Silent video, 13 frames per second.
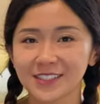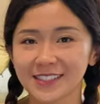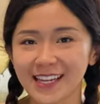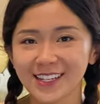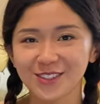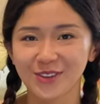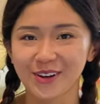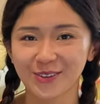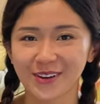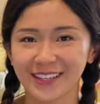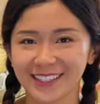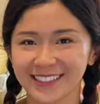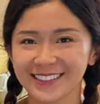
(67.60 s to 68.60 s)
择它的主要
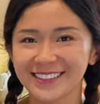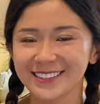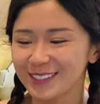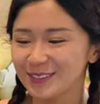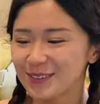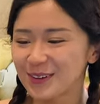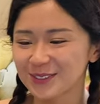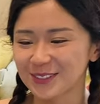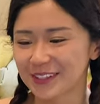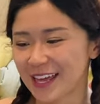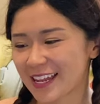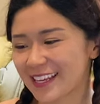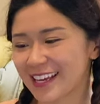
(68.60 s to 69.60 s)
原因呢，其实因为我觉得
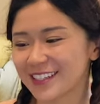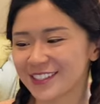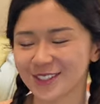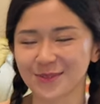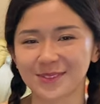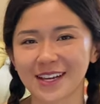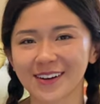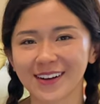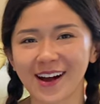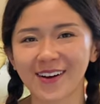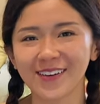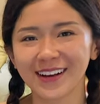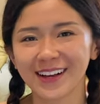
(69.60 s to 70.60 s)
它的颜值比较
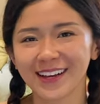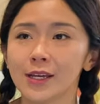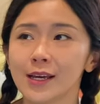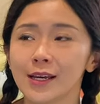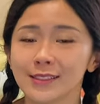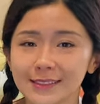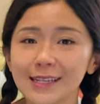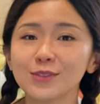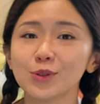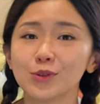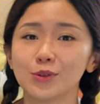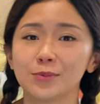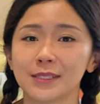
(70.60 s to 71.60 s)
高，相
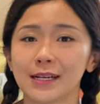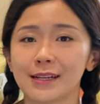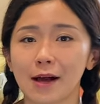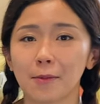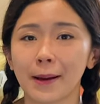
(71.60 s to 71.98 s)
对于比较老